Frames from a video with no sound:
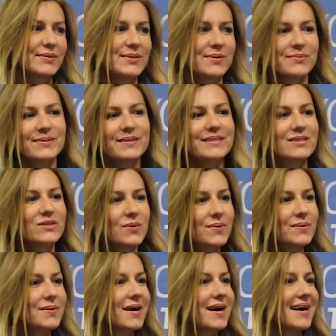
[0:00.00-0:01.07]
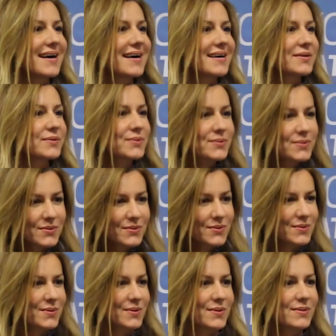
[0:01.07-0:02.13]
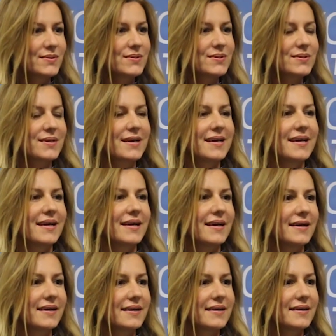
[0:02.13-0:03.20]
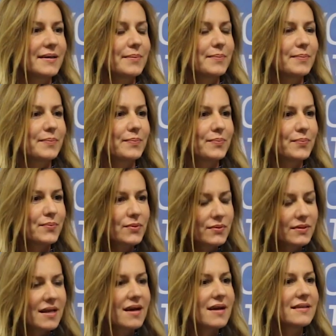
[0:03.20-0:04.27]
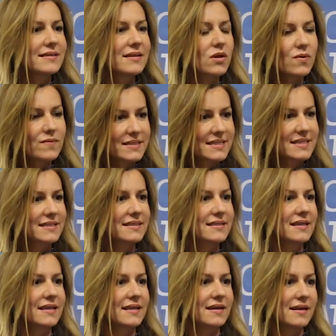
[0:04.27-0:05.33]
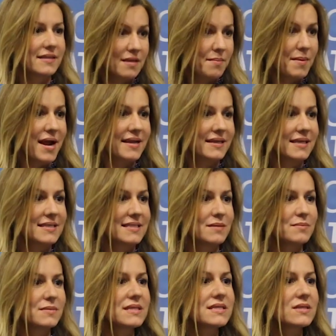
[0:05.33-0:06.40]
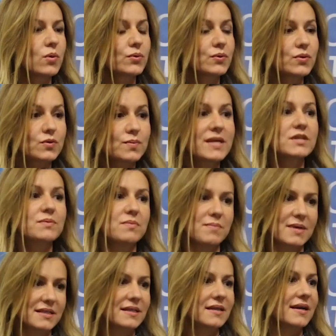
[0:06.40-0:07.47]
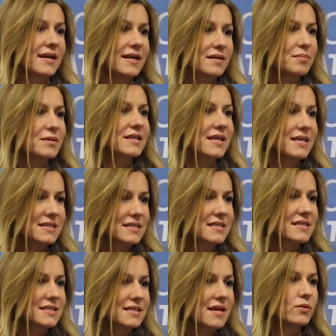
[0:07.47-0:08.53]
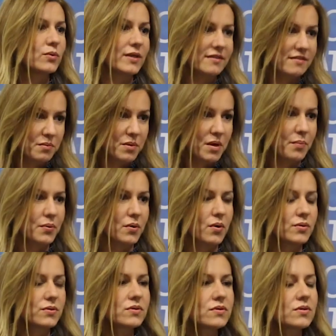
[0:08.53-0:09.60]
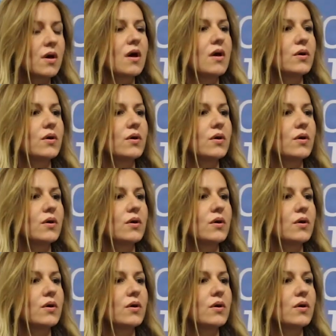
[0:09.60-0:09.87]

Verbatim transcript: Dolayısıyla bununla da çok e, gurur duyuyoruz. Ee, Burada Dilovası'nda ana merkezimiz 35 bin metrekarelik bir tesiste üretim yapıyoruz.